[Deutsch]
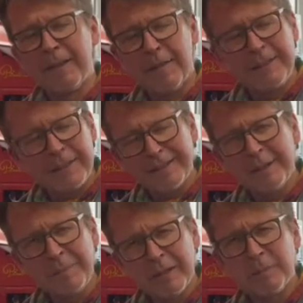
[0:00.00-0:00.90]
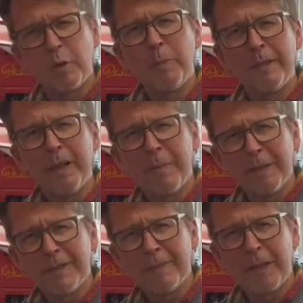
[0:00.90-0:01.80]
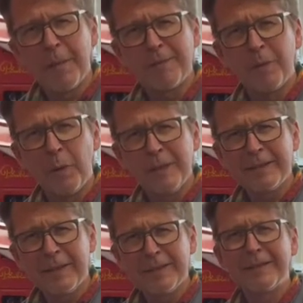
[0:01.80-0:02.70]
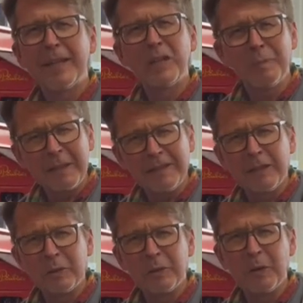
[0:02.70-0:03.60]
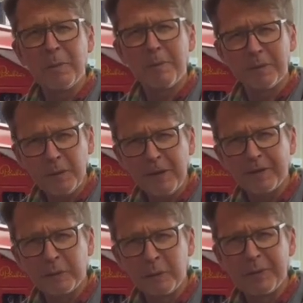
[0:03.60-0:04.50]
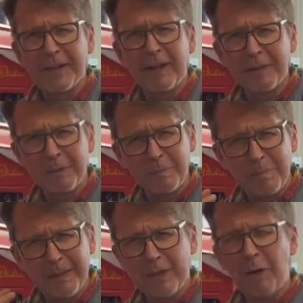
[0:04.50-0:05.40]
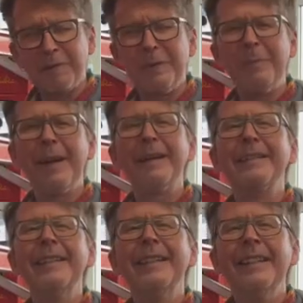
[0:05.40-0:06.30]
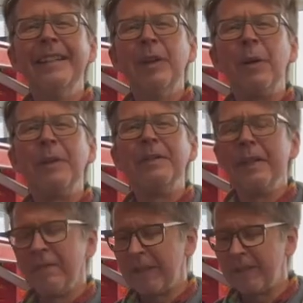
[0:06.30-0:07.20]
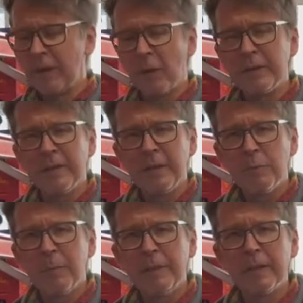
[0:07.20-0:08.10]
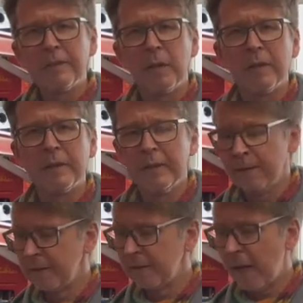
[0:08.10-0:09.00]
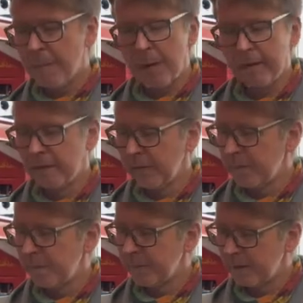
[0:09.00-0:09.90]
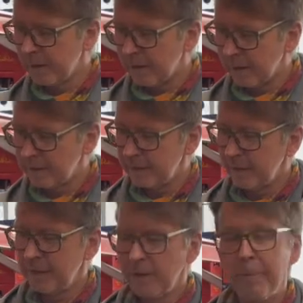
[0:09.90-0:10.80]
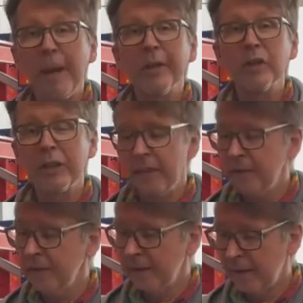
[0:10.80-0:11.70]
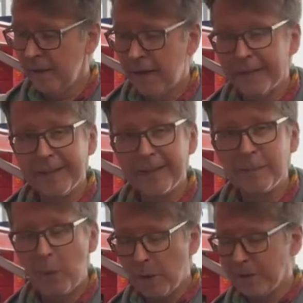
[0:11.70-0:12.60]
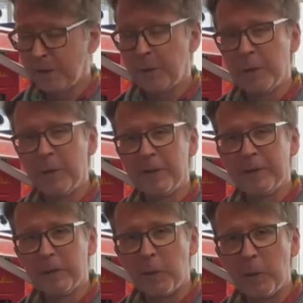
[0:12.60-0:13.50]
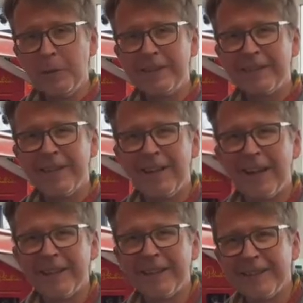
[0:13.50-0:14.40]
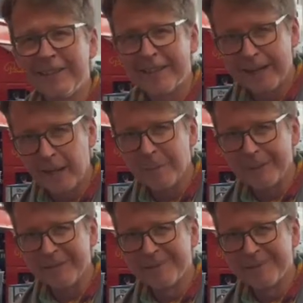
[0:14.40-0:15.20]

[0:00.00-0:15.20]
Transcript: wie gesagt, die Biere probiert ihr am besten, wenn ihr mal vor Ort seid. Dann schmecken die natürlich nochmal besonders gut, gerade mit Blick auf die Berge. Und was wir heute hier probieren wollen, sind einmal das Bayerische ein Export und ein Kellerbier.